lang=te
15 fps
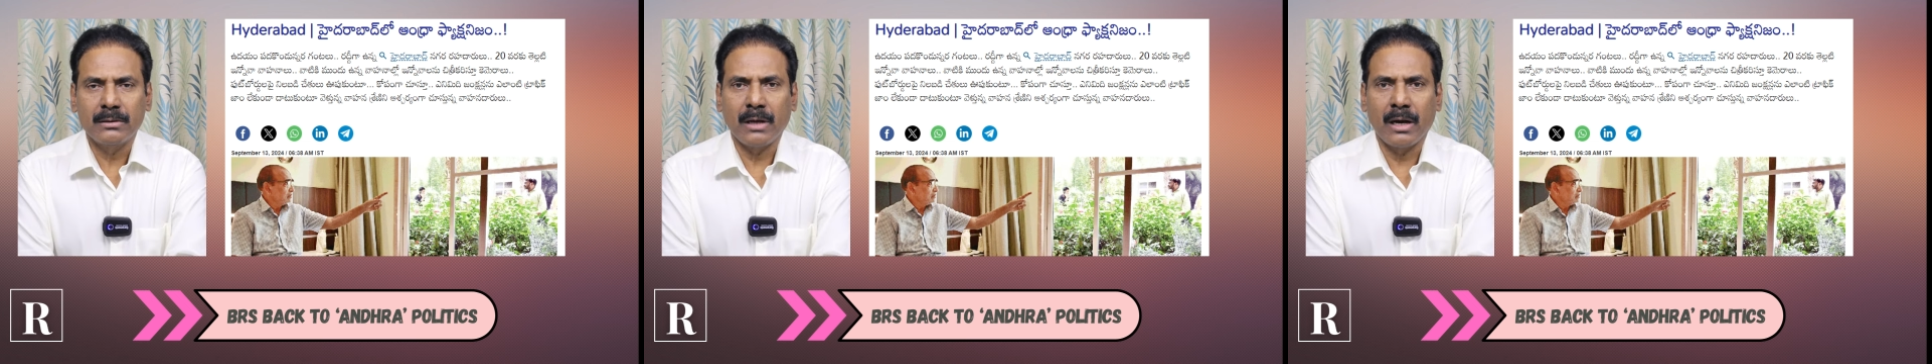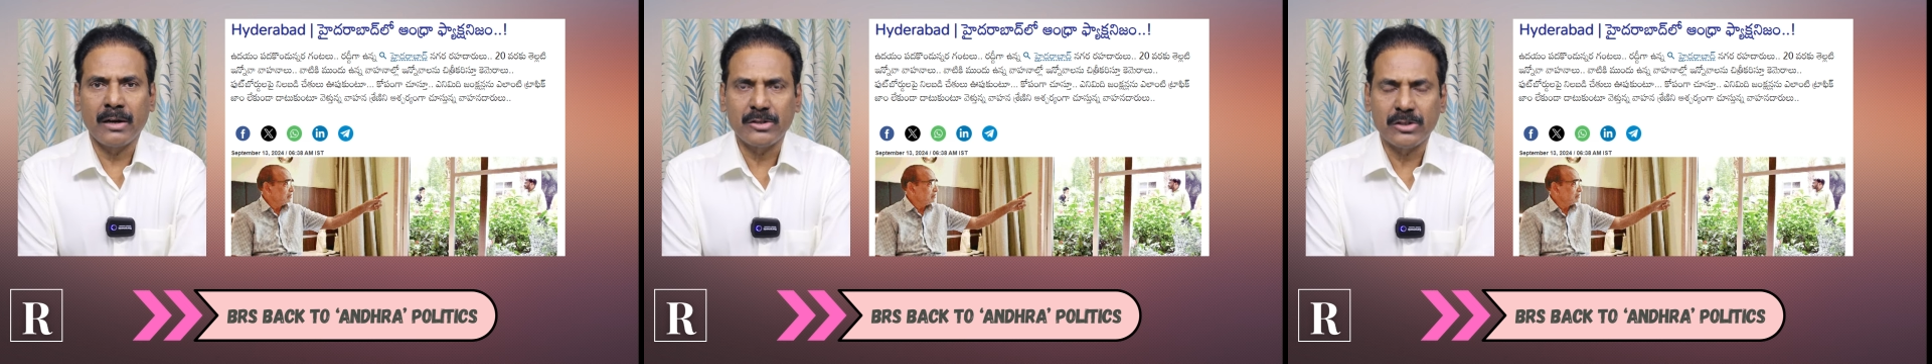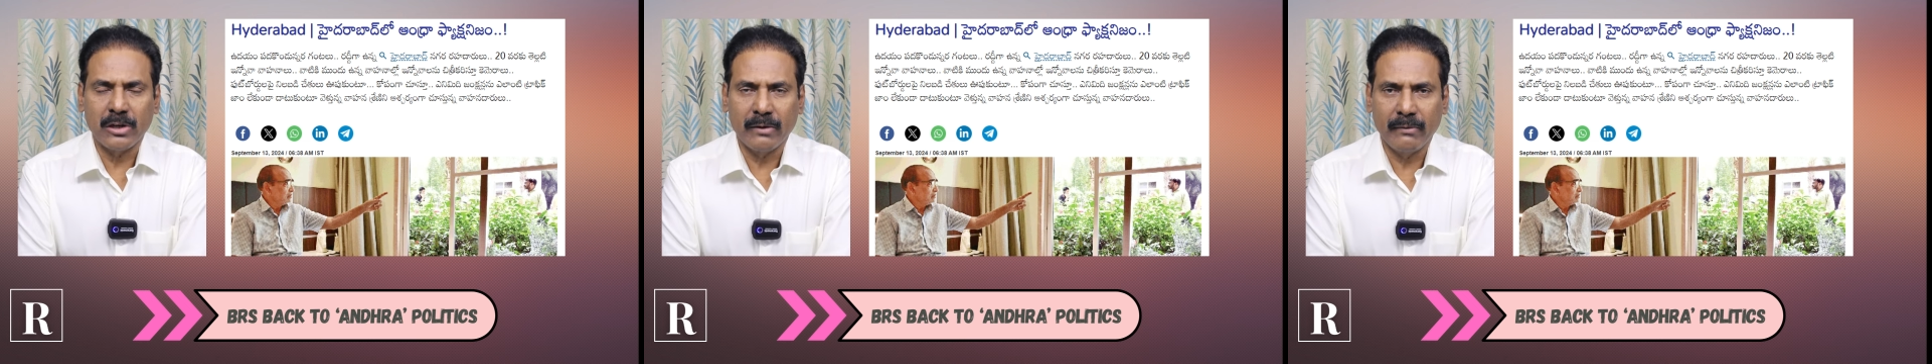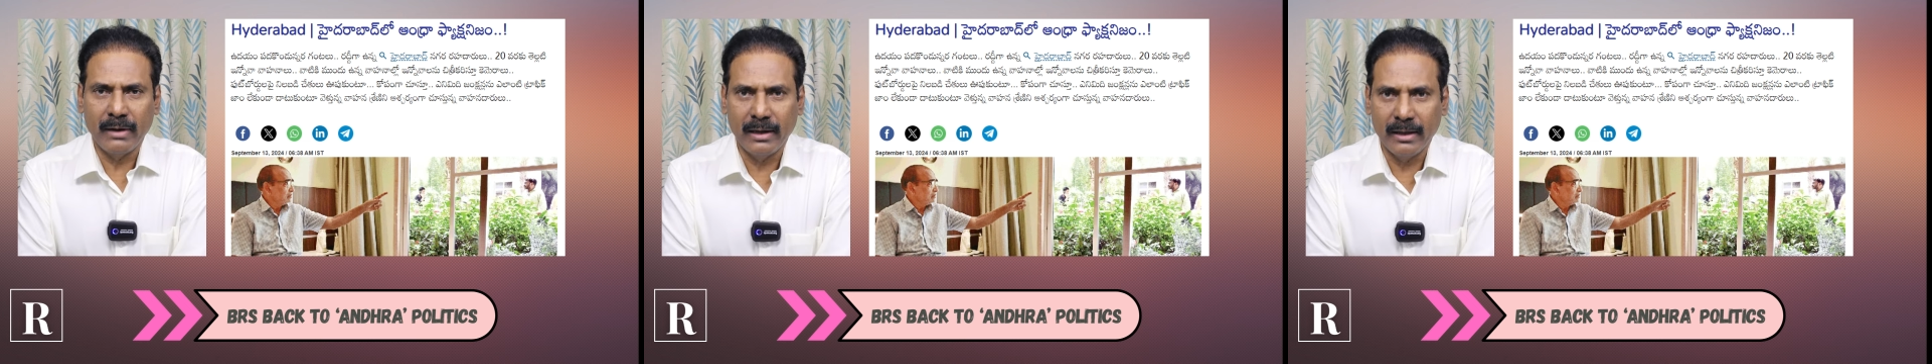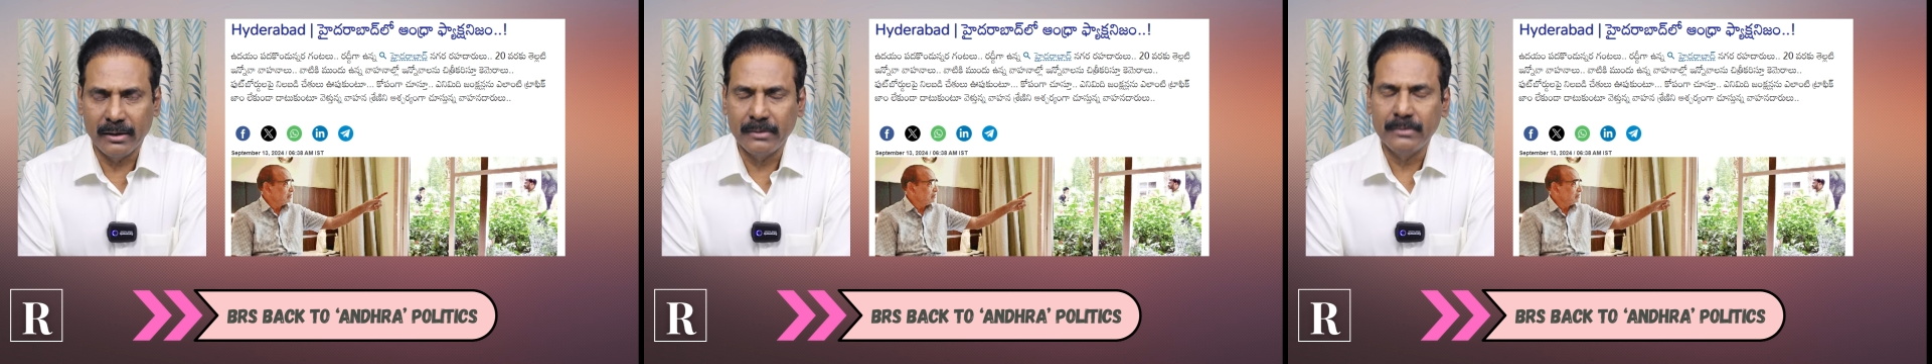కాంగ్రెస్లోకి
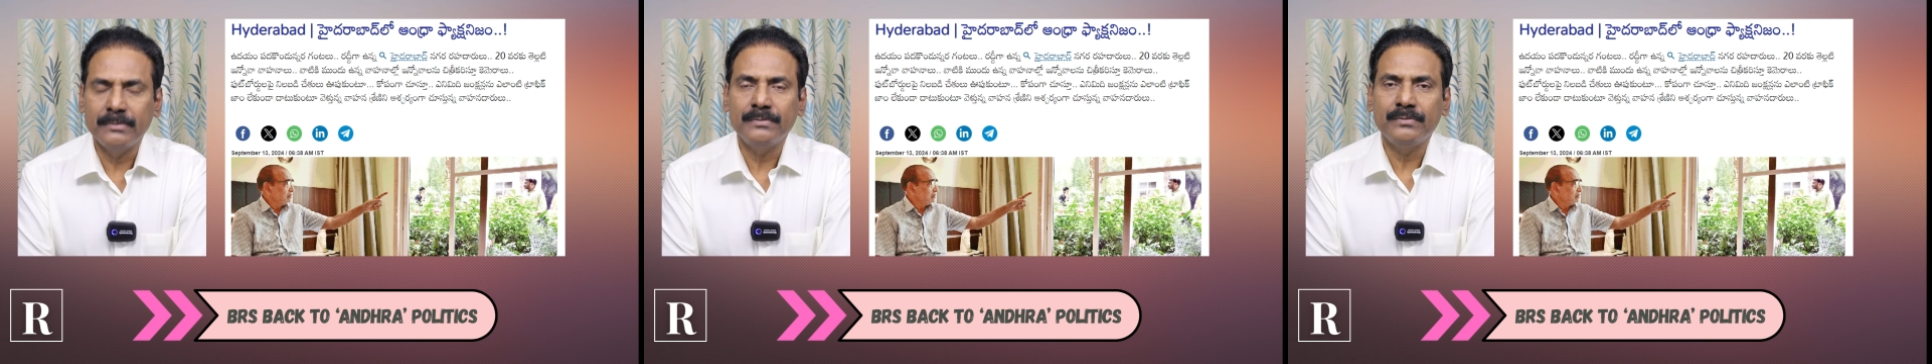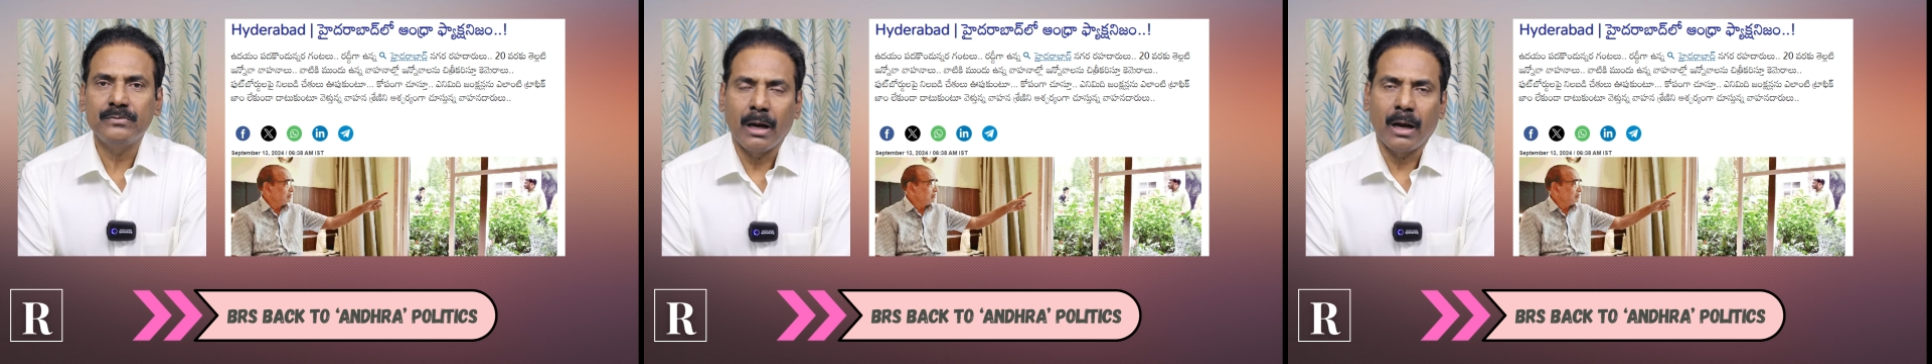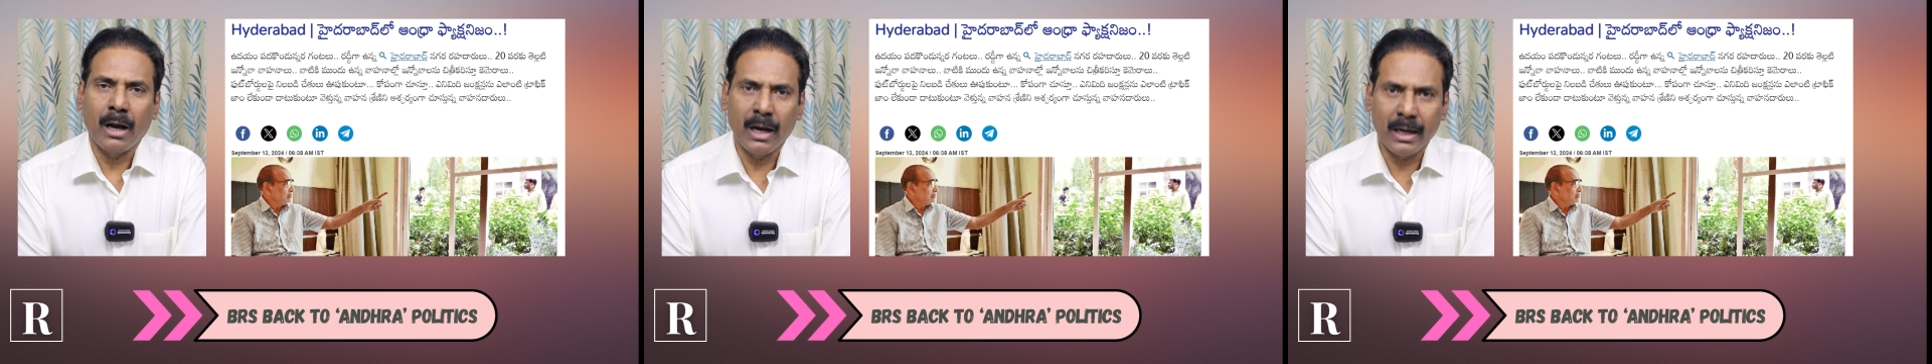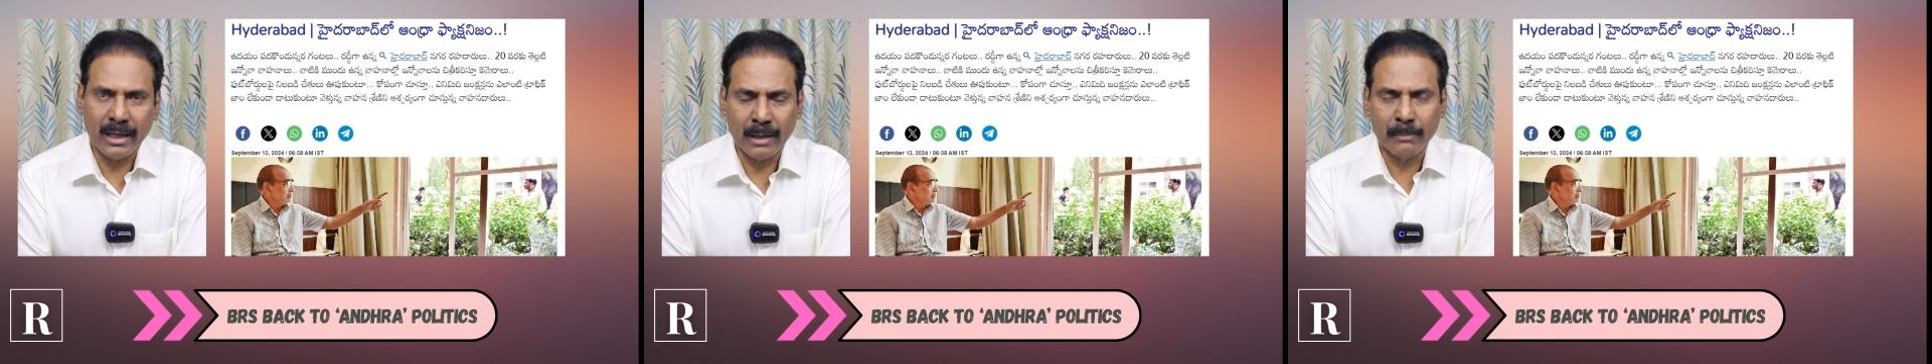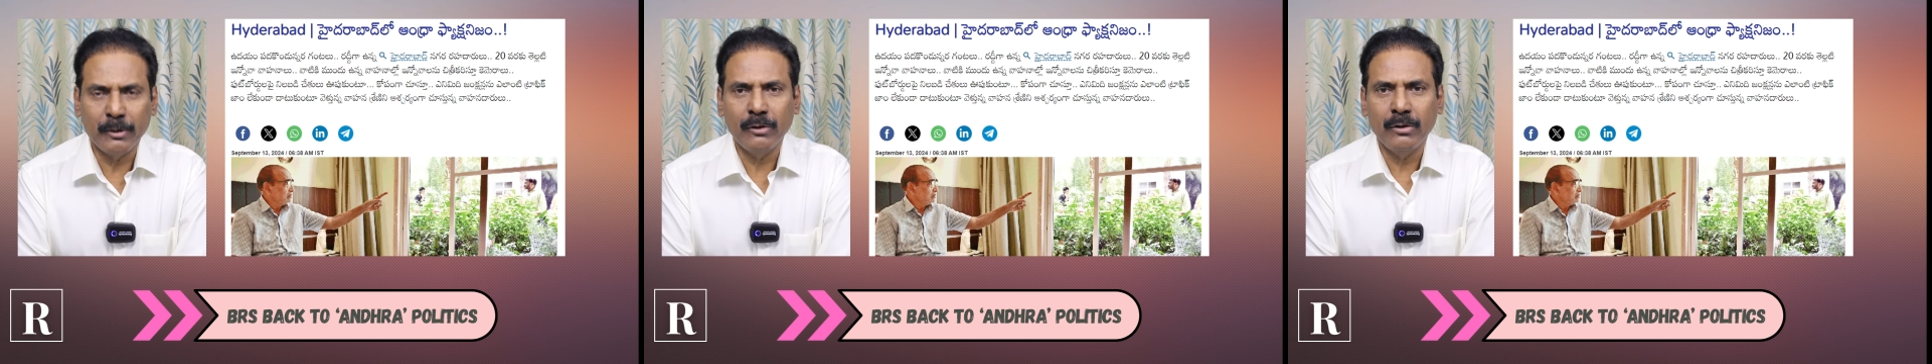వెళ్ళారు ఆ
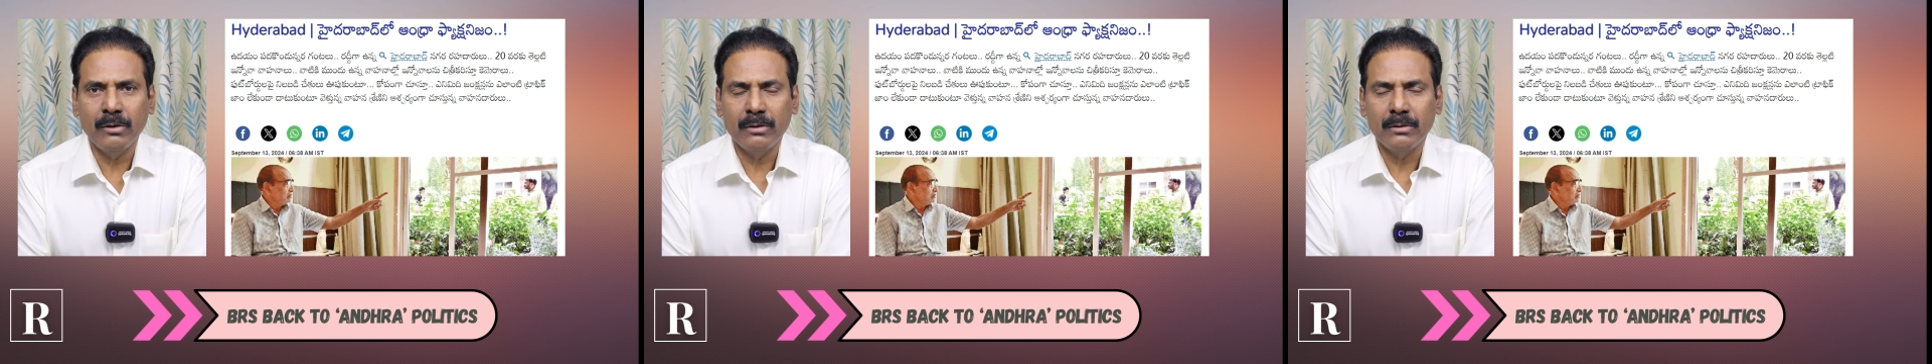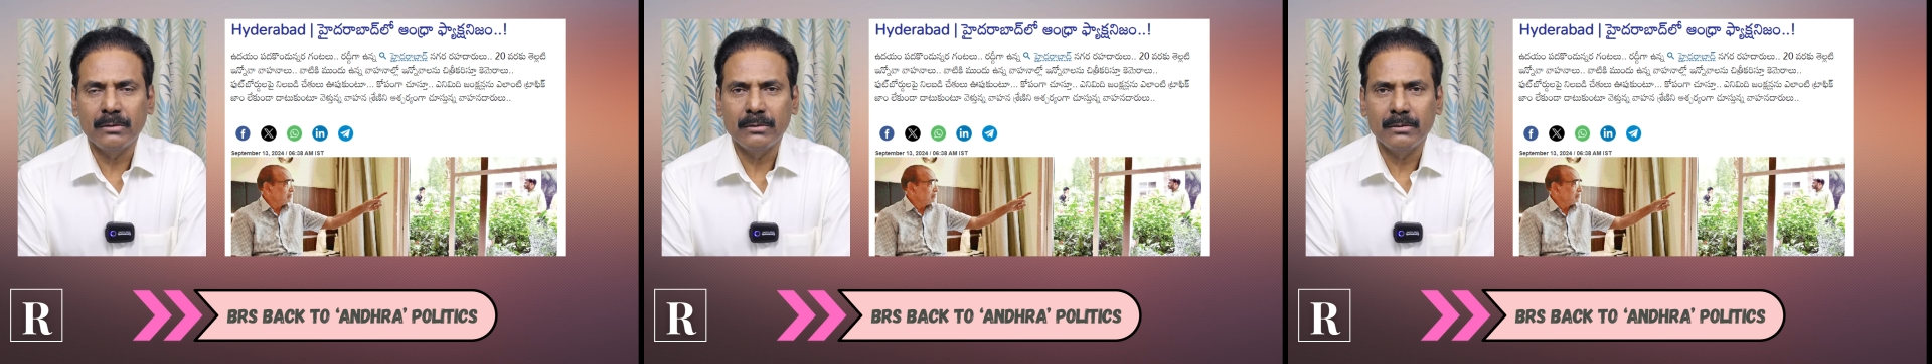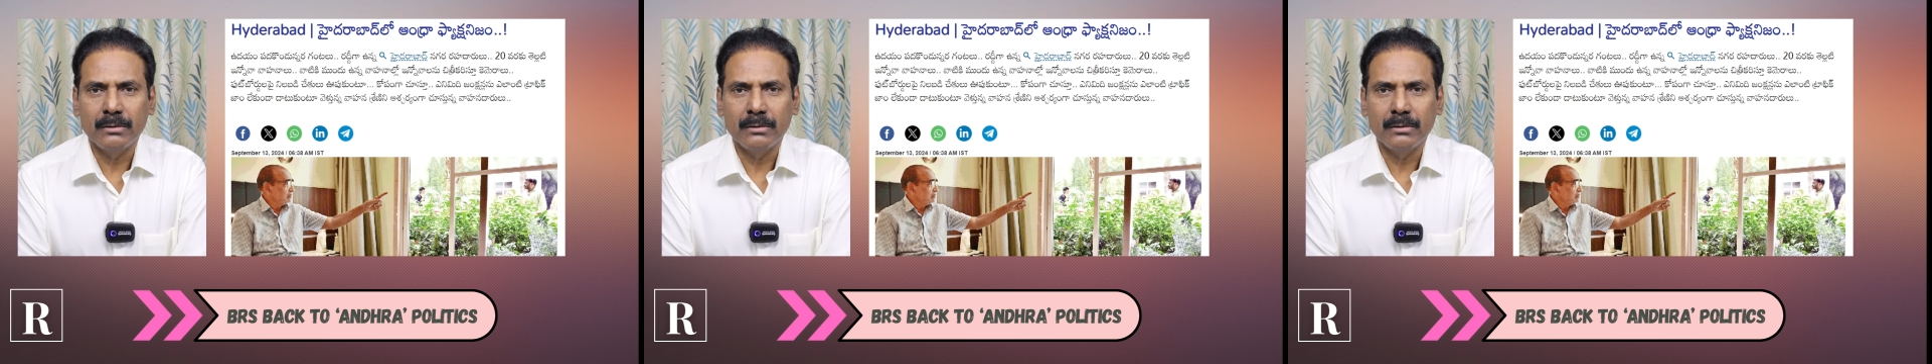క్రమంలో